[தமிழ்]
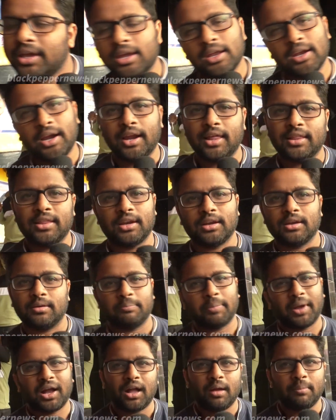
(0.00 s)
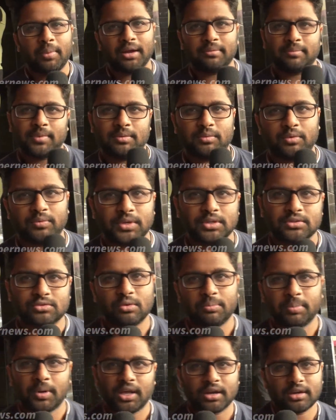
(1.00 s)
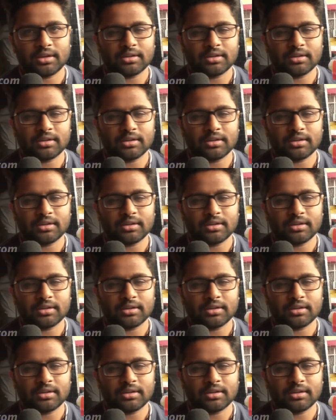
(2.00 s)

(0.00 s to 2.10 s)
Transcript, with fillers: மேக்கிங் நல்லா தான் இருக்குது பக்கா பேட்மேன் மூவி சூப்பராக